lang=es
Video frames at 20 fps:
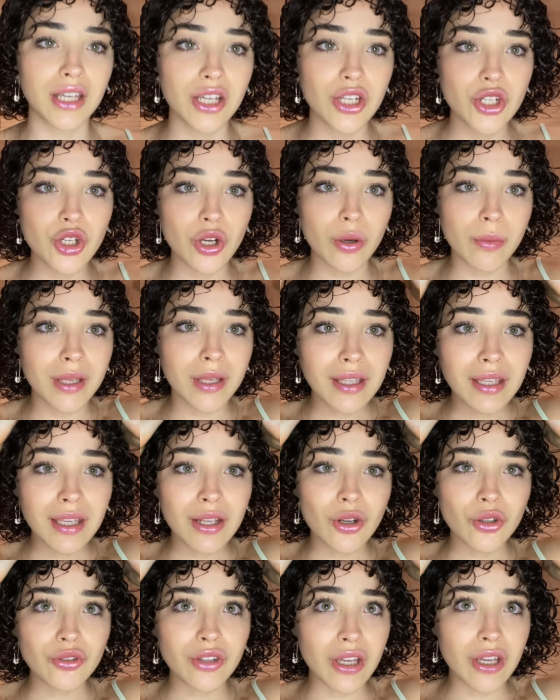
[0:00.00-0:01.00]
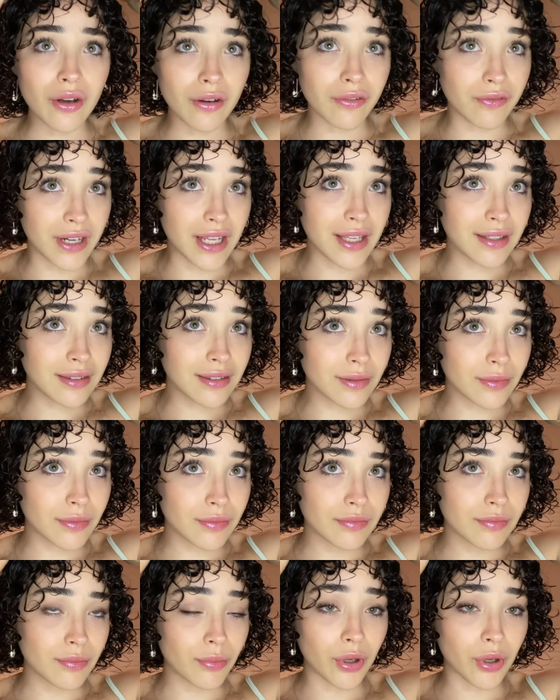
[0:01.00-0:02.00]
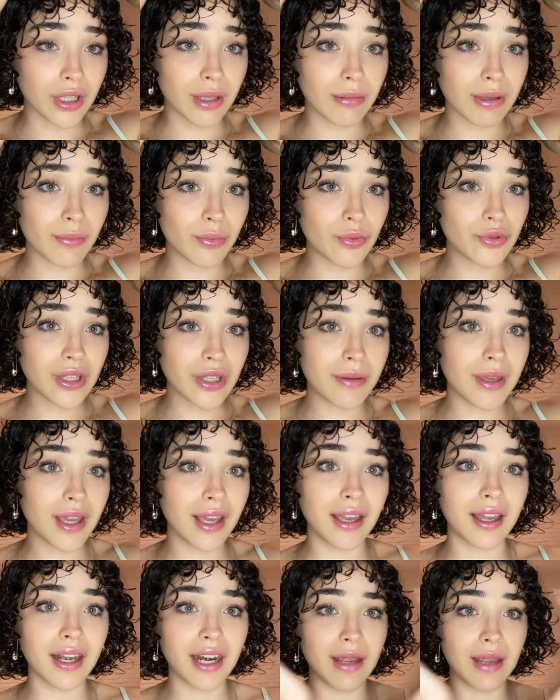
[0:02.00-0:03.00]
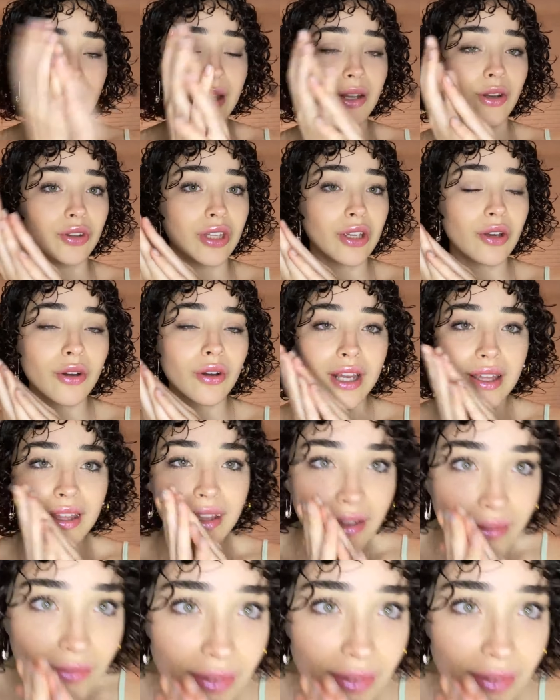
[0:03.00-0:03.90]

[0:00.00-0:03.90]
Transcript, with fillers: Yo ven que no tengo frizz porque me puse bien crema, no tengo nada de